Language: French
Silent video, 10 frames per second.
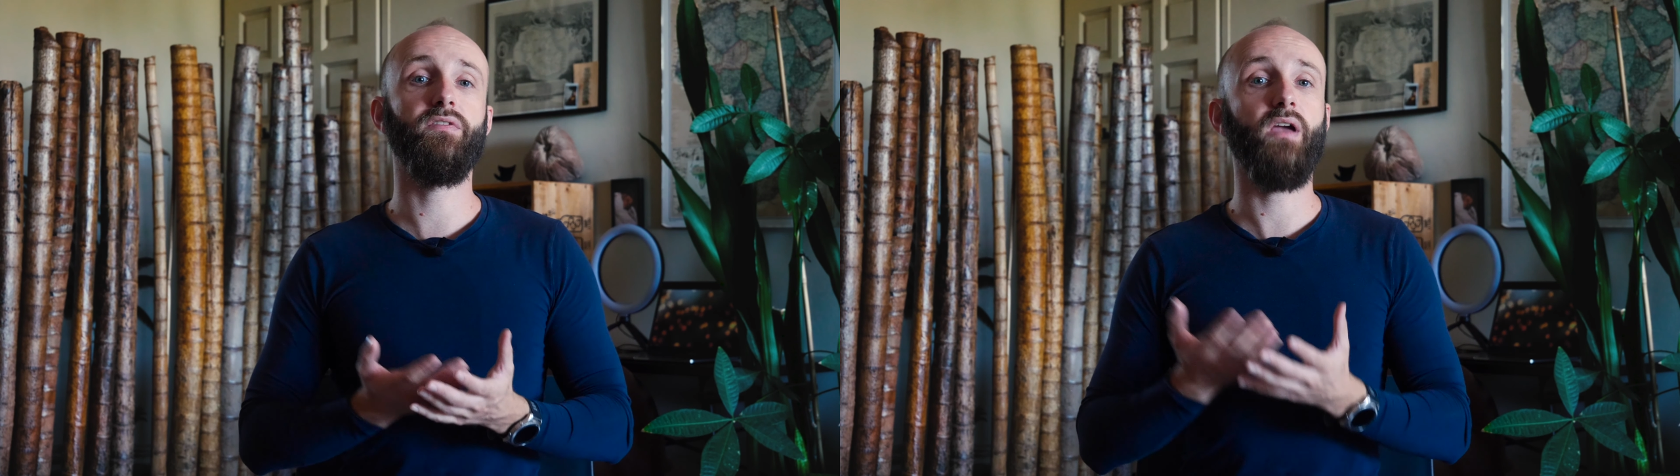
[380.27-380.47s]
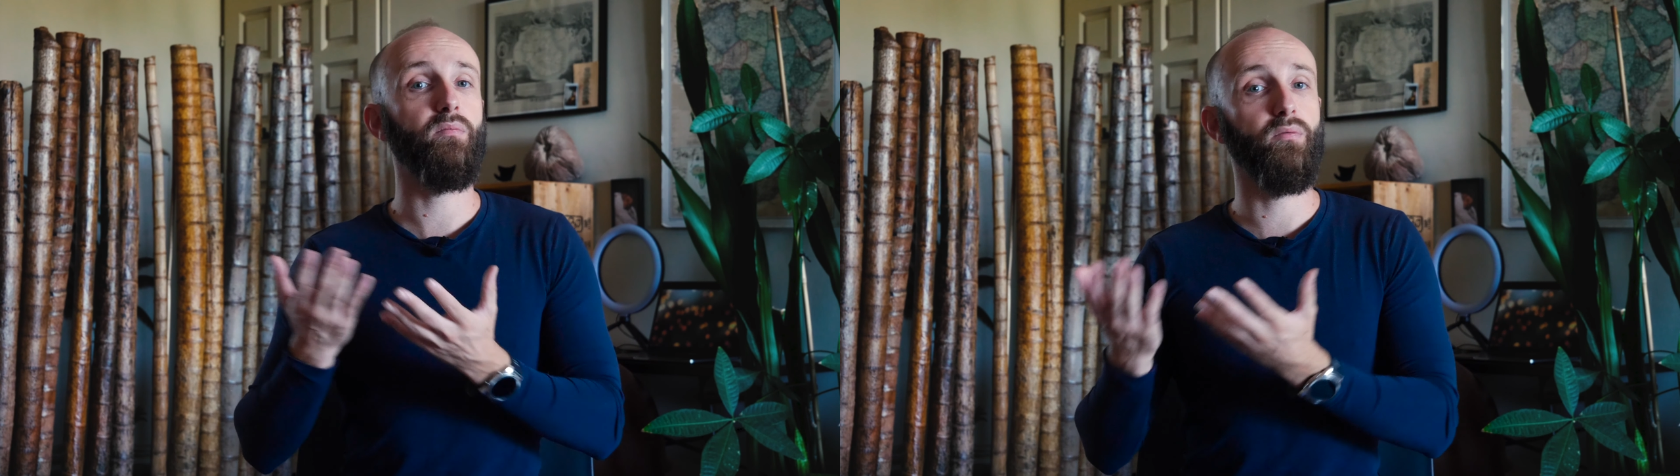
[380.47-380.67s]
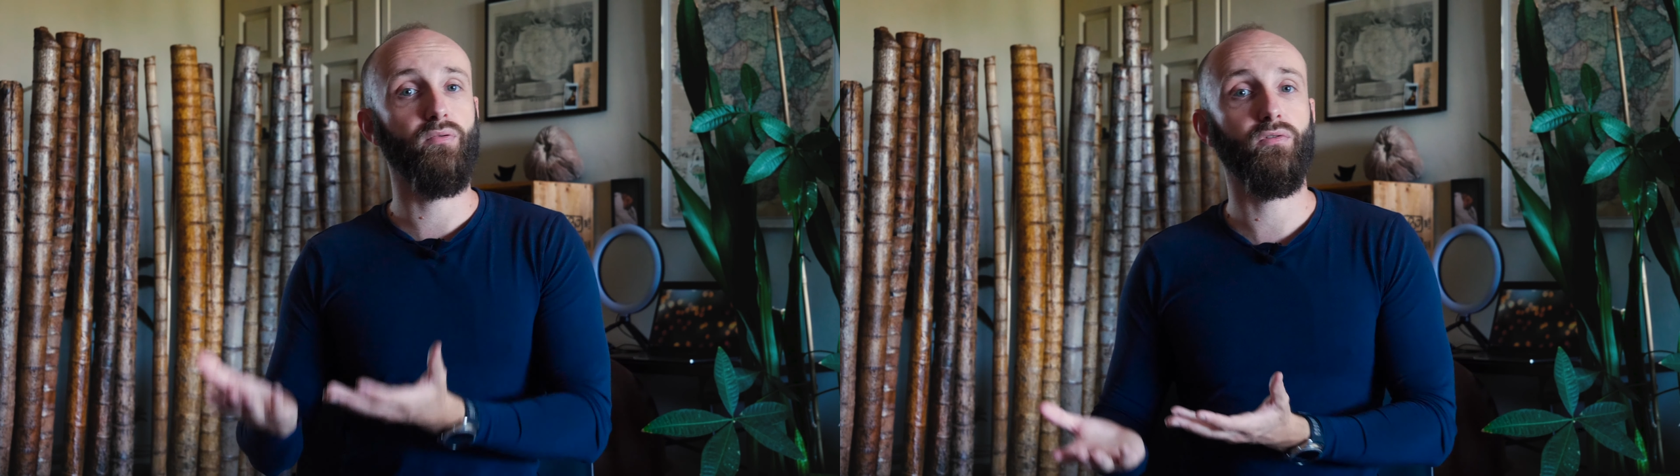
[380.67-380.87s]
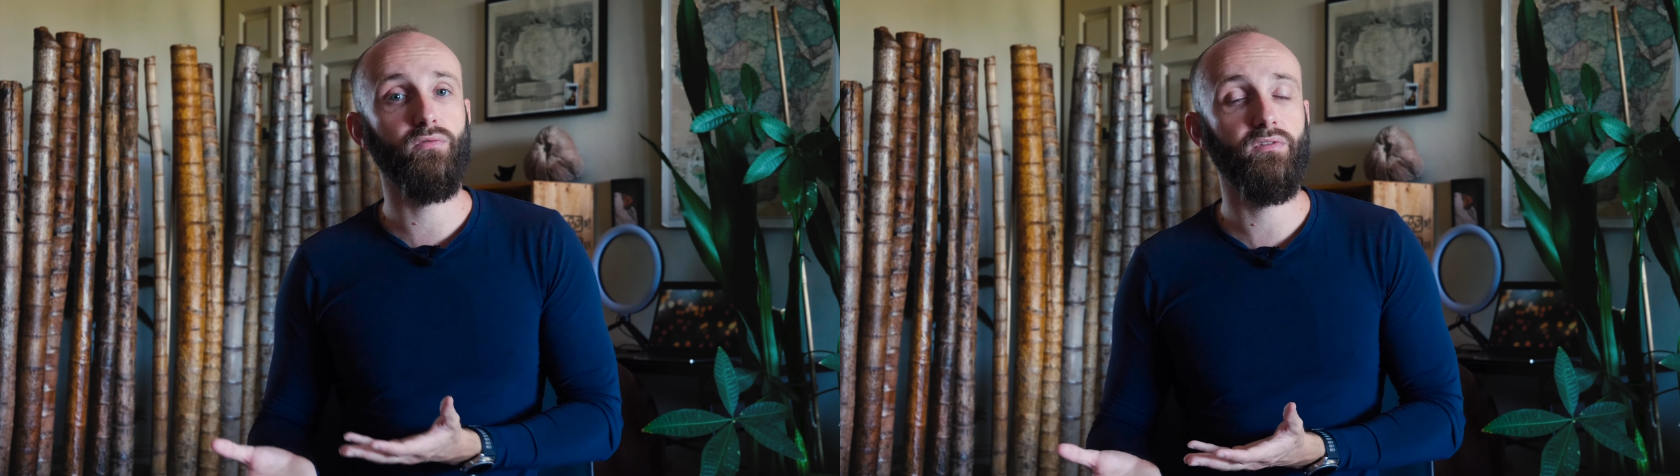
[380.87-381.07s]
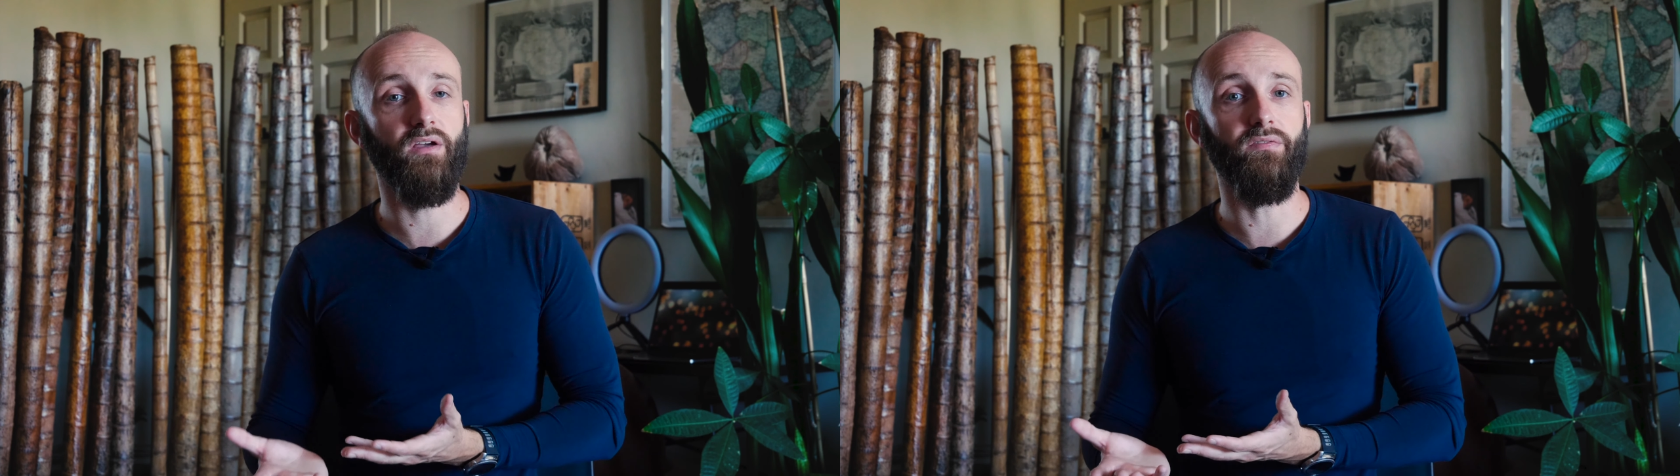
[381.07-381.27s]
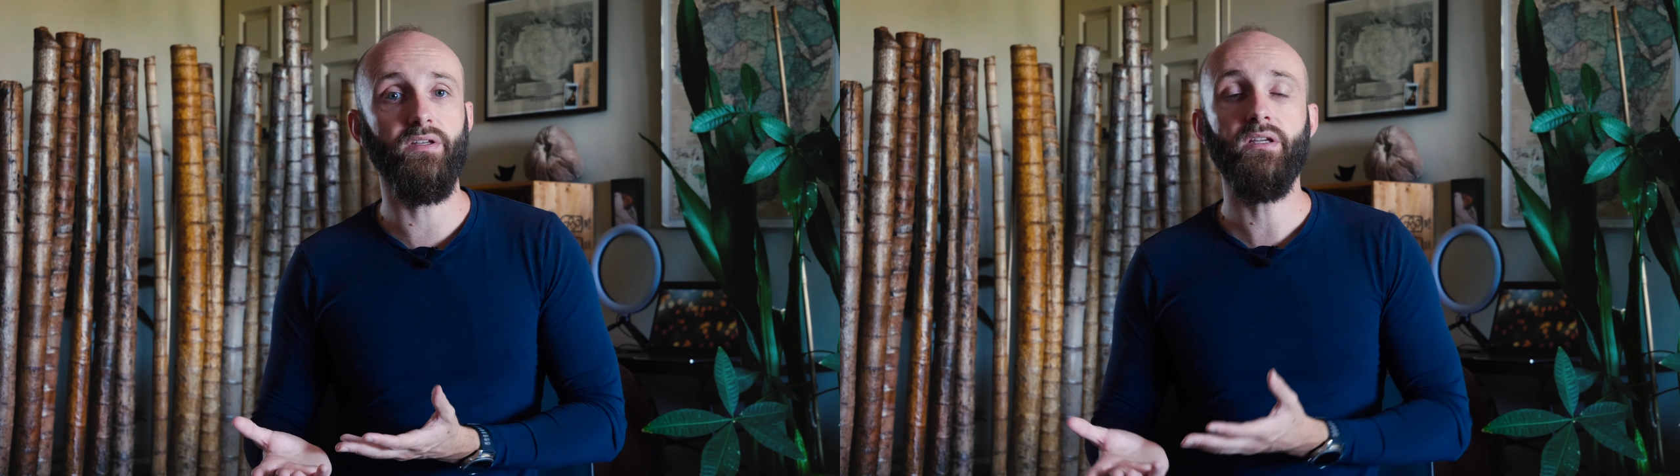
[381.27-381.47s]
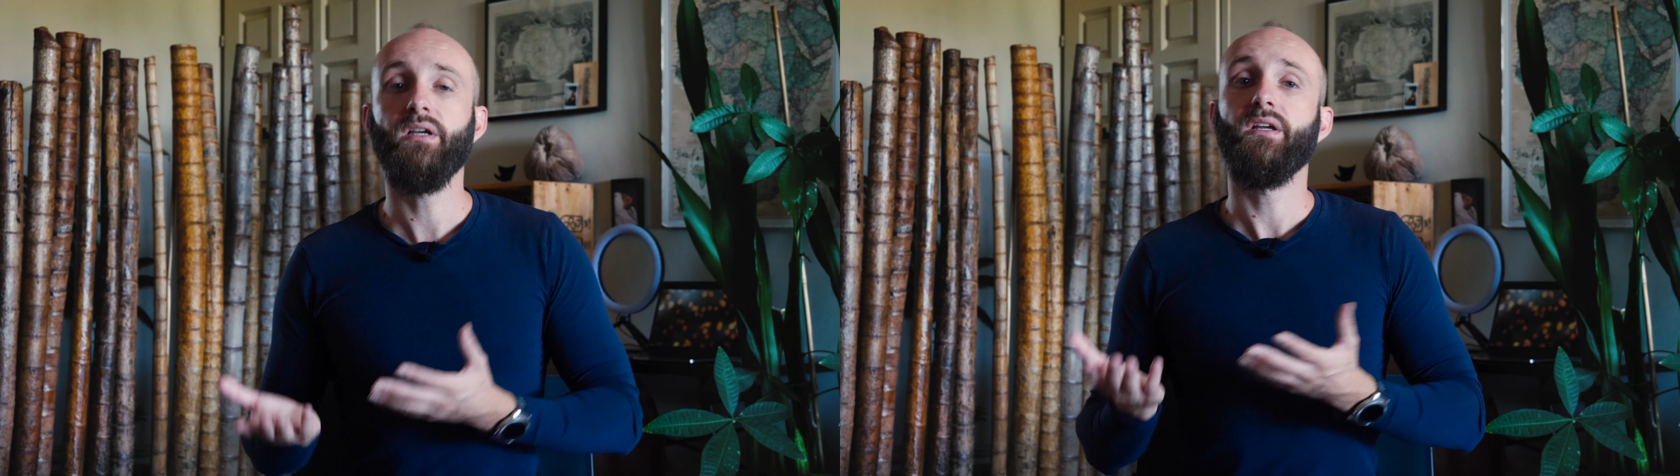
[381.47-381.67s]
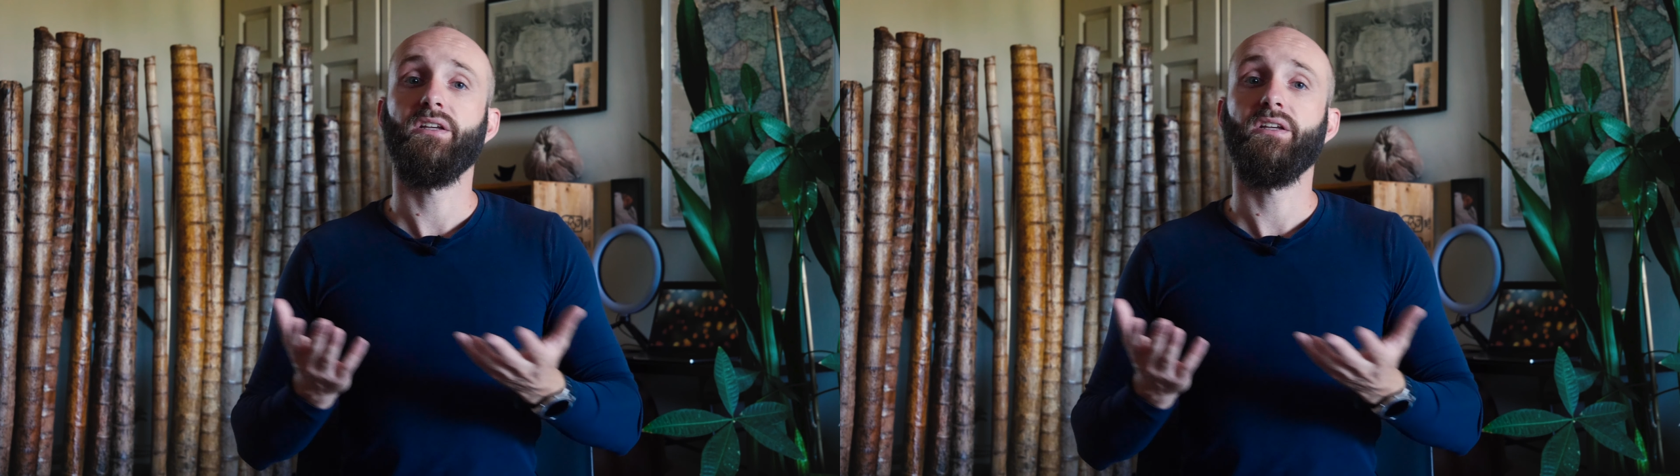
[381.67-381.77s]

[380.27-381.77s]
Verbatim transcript: viable pour toute ta vie